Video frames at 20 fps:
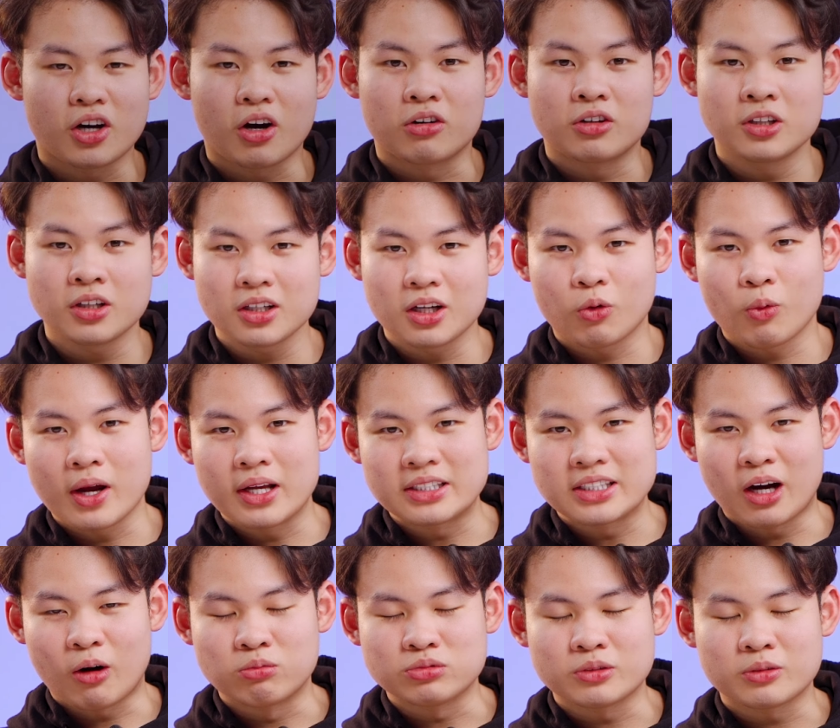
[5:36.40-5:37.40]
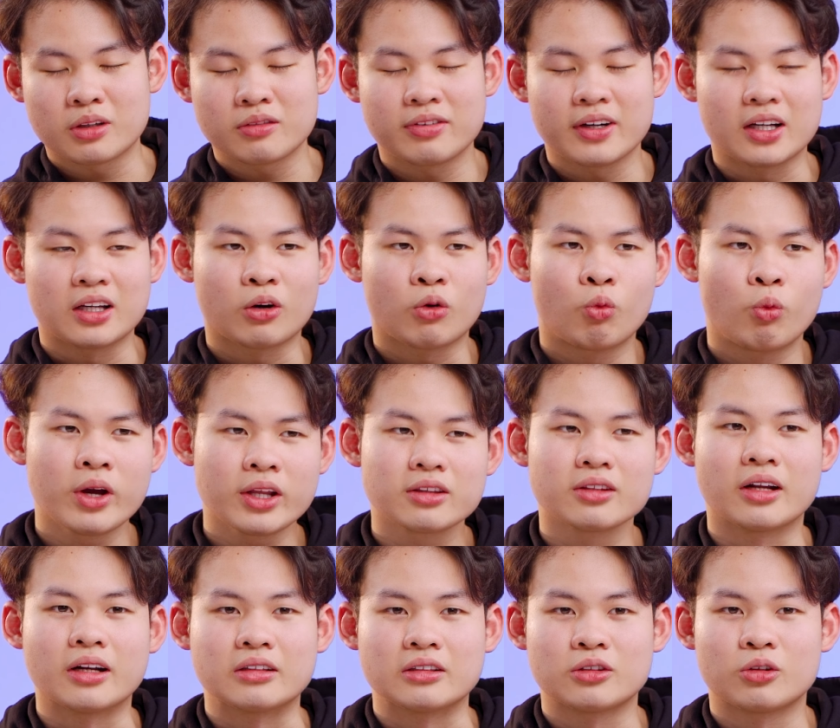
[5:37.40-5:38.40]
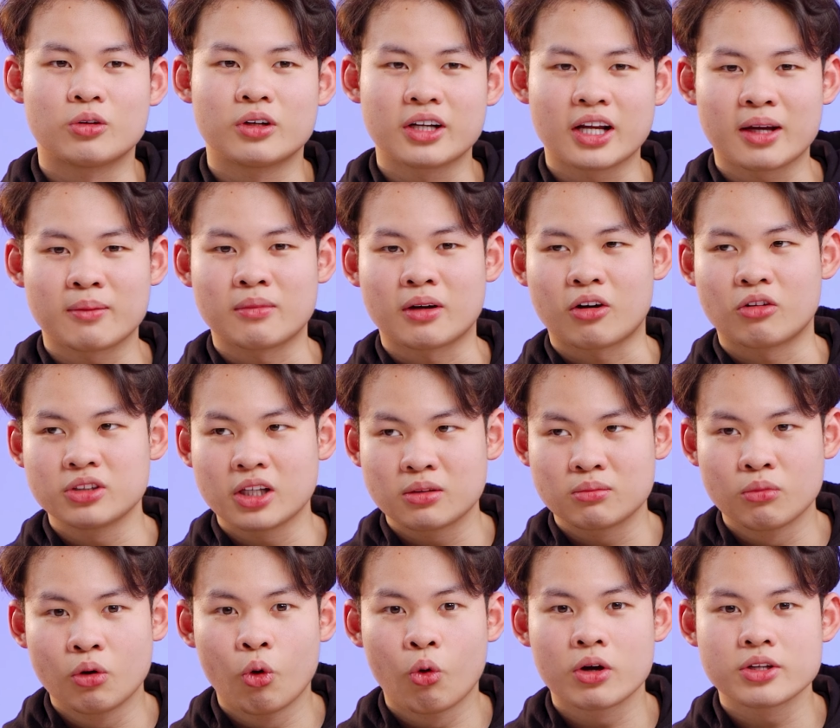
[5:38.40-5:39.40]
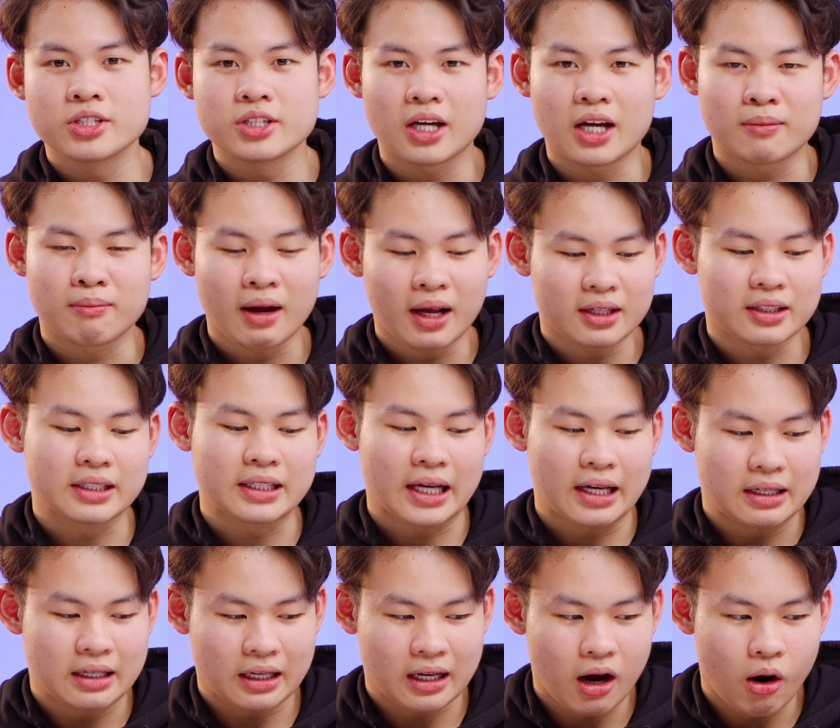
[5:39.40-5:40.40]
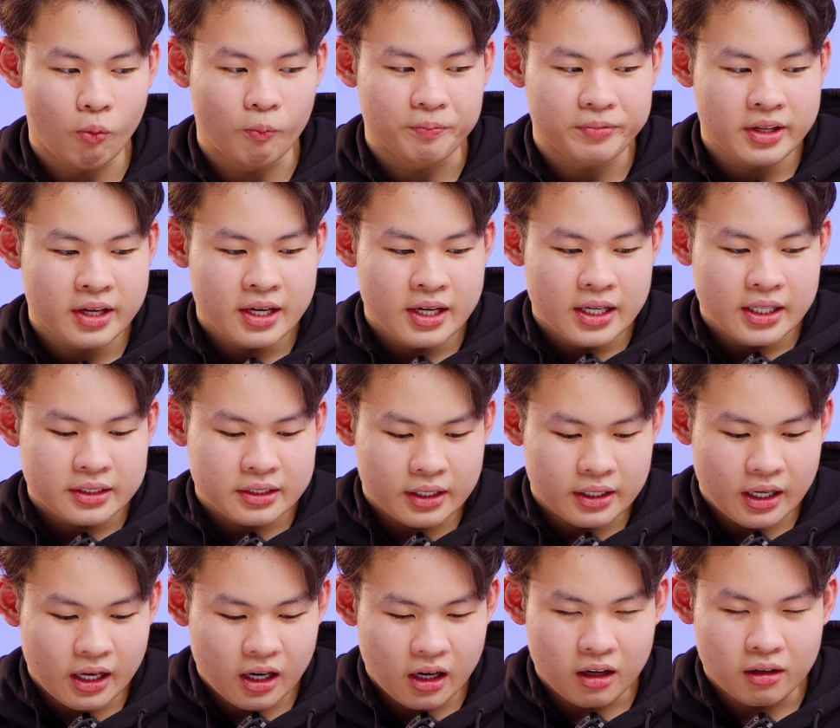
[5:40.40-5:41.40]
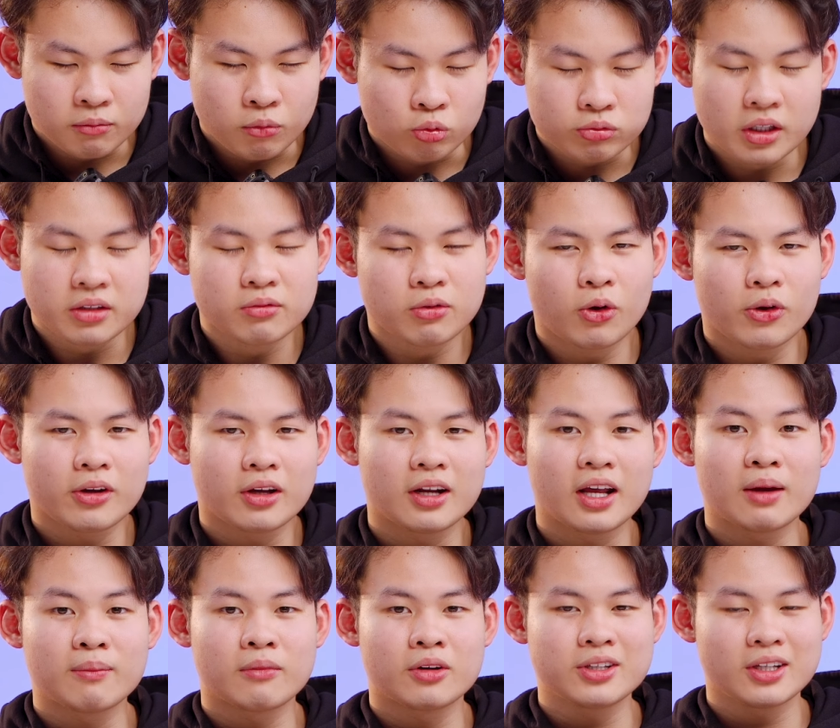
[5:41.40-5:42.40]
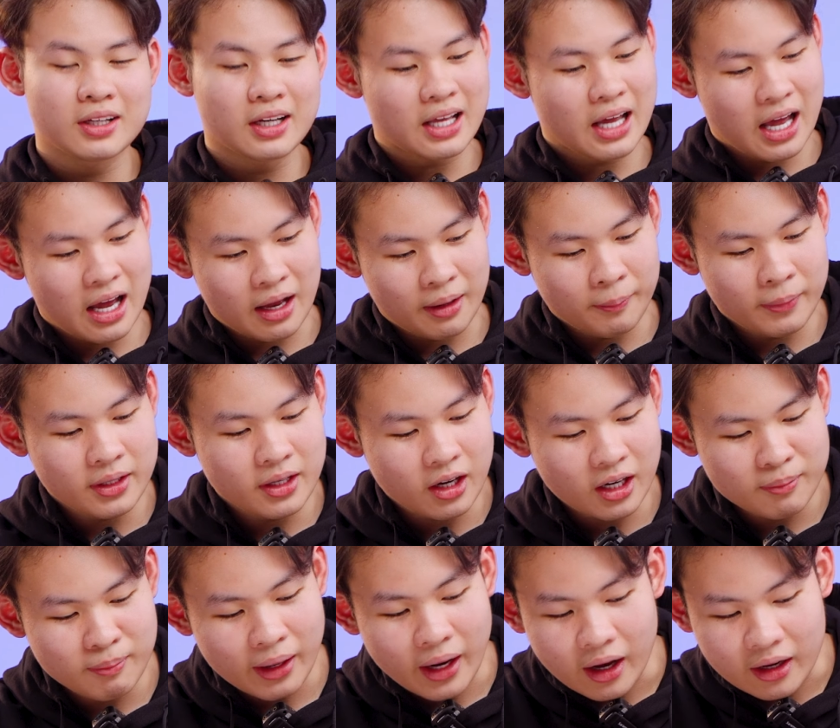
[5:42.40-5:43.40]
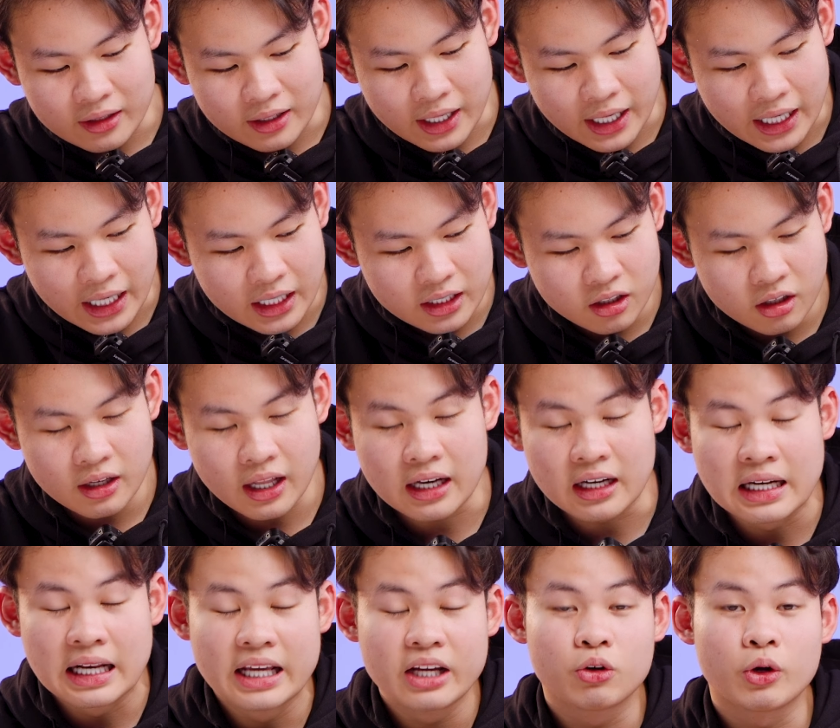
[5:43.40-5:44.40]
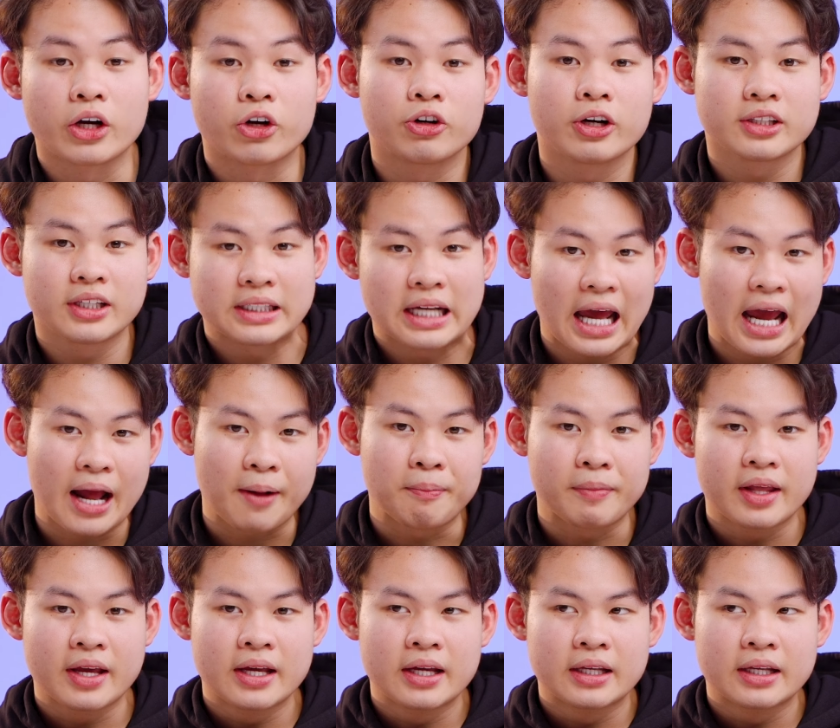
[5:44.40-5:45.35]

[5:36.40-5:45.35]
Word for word: trò rất là quan trọng trong cái việc là quyết định của anh em là có nên mua cái chiếc ipad này hay là không thì uh, một tin vui cho anh em đó chính là bây giờ cái màn hình này nó là liquid retina